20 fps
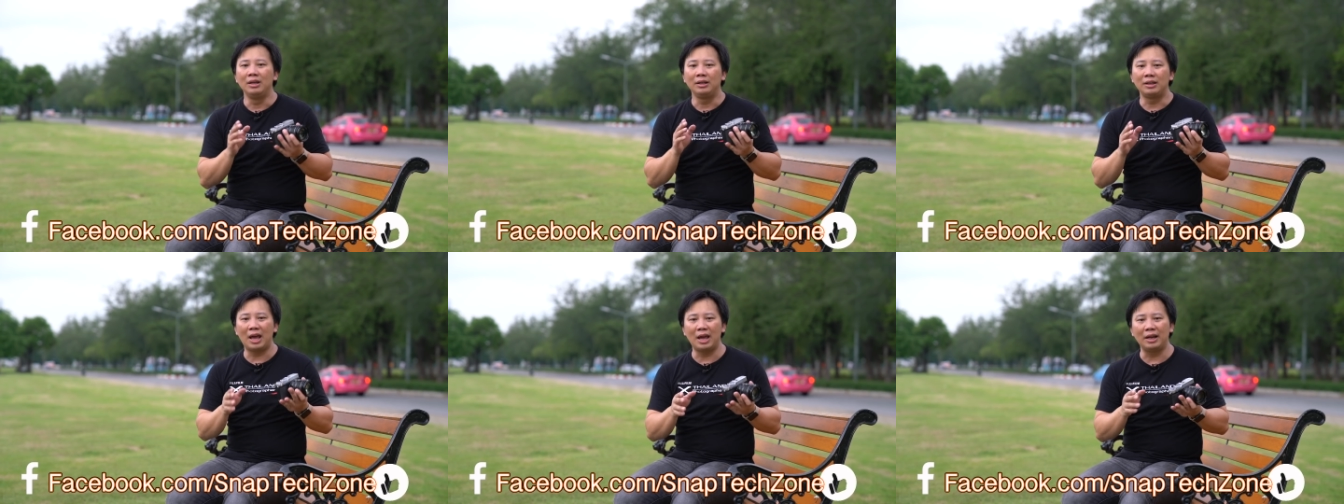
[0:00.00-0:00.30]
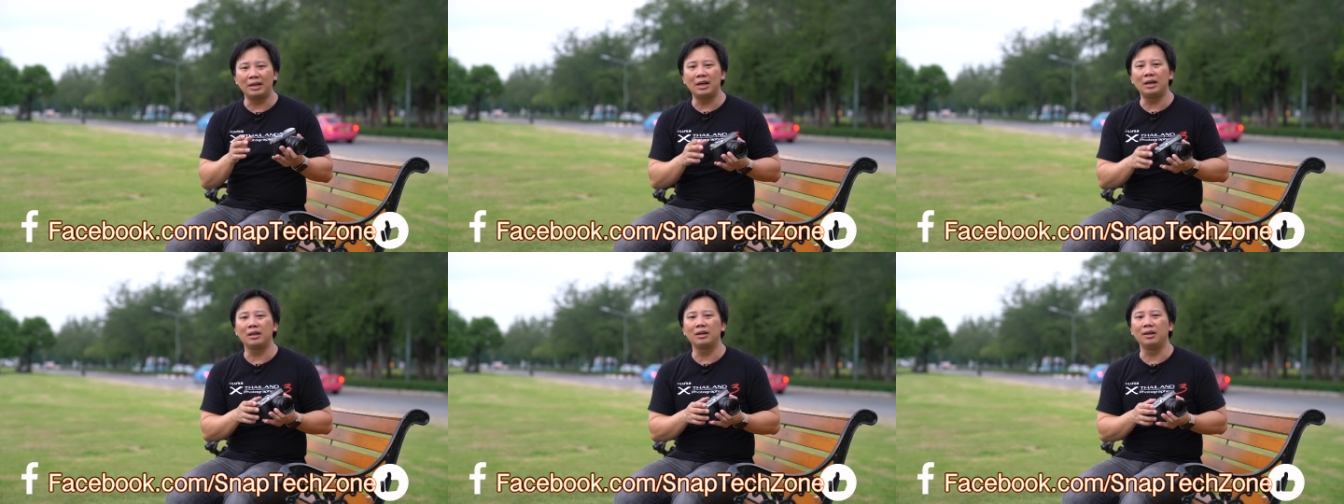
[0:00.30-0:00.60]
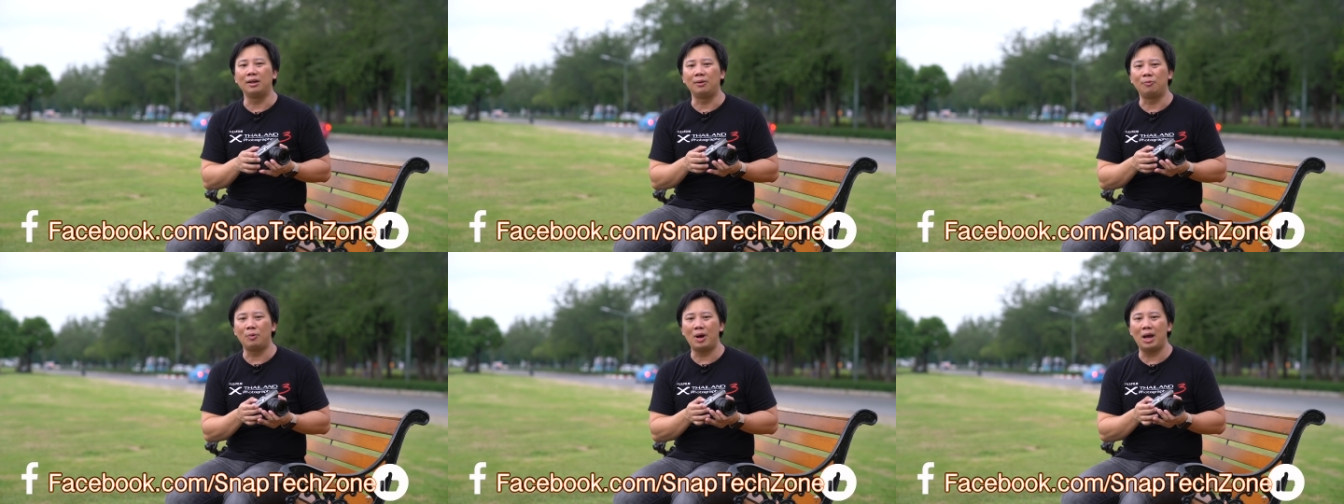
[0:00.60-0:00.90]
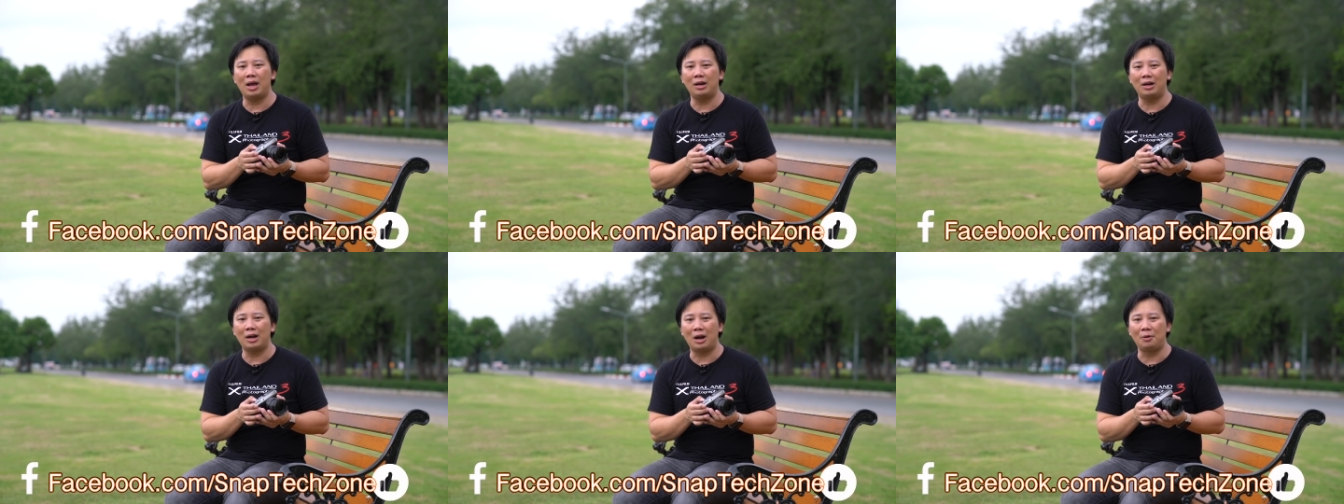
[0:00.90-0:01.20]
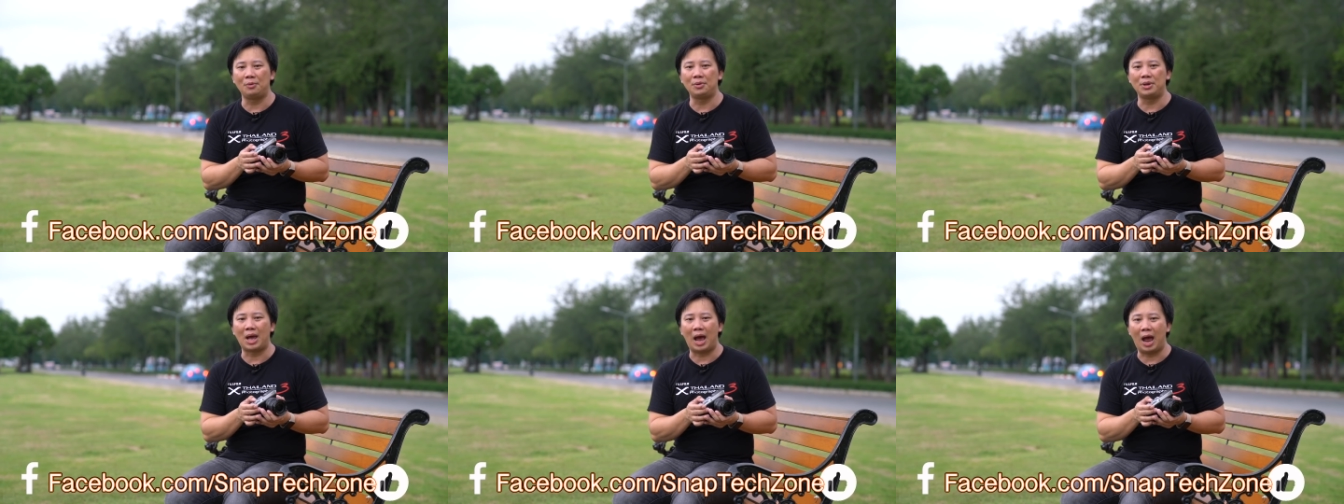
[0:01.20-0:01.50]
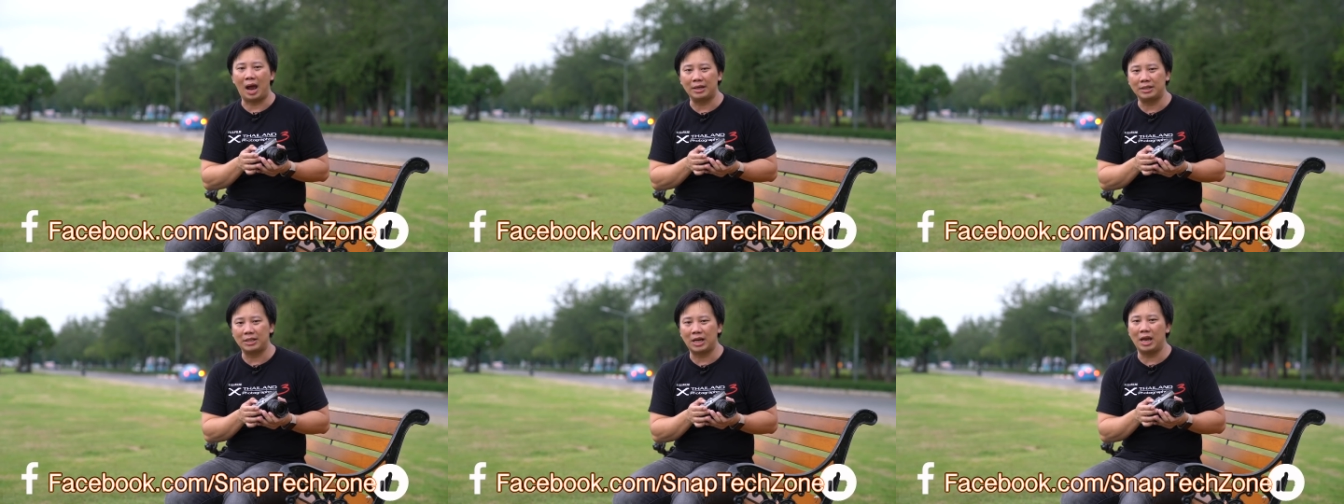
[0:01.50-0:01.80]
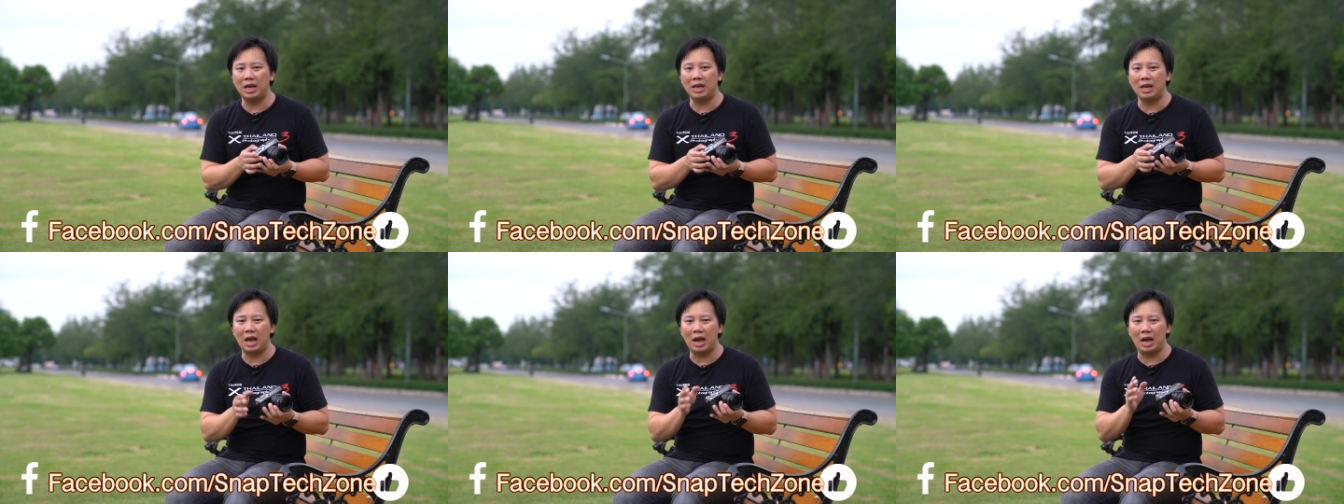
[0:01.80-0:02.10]
แต่ถ้าเกิดว่าเราอยาก
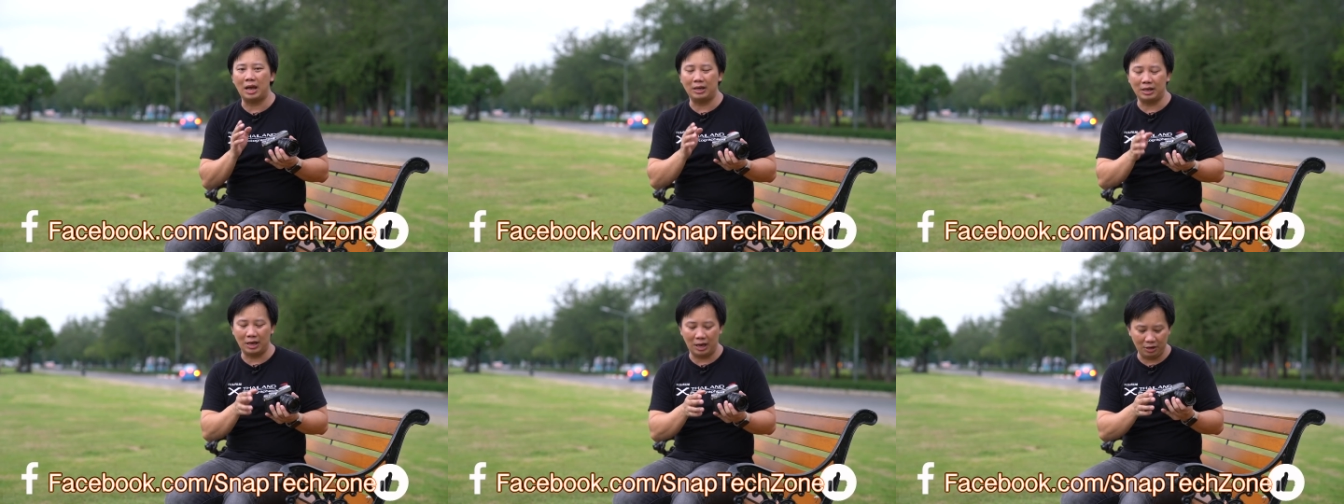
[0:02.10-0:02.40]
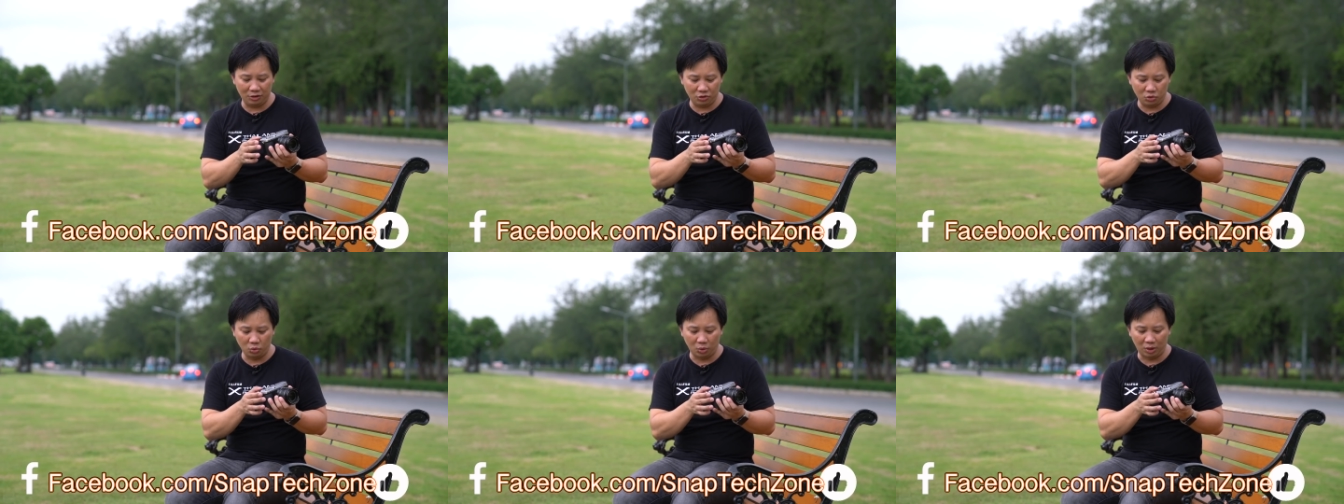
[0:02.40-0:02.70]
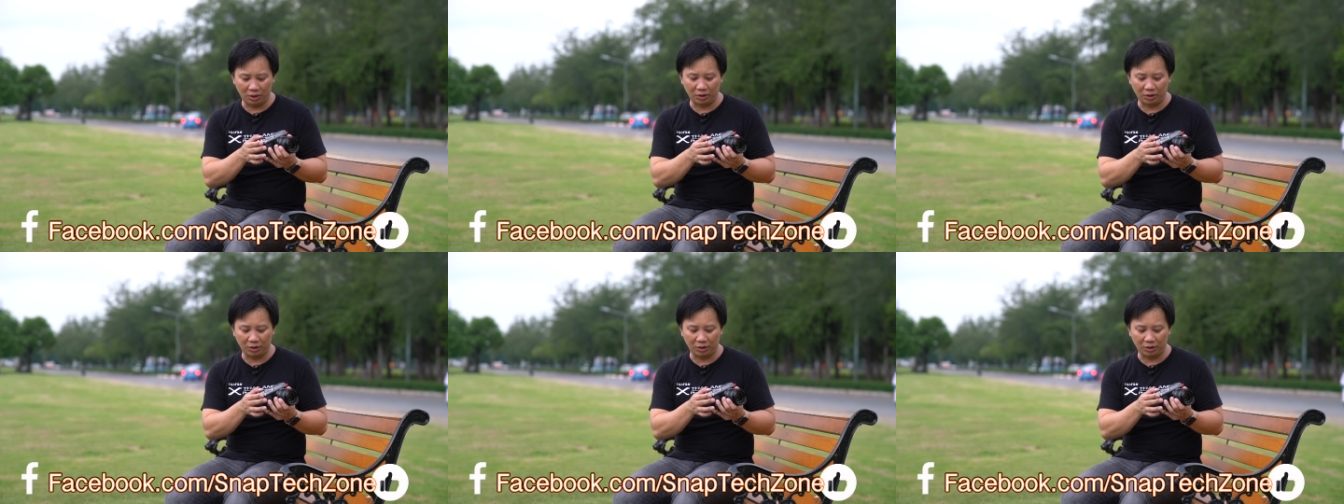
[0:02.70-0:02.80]
ใช้งานในส่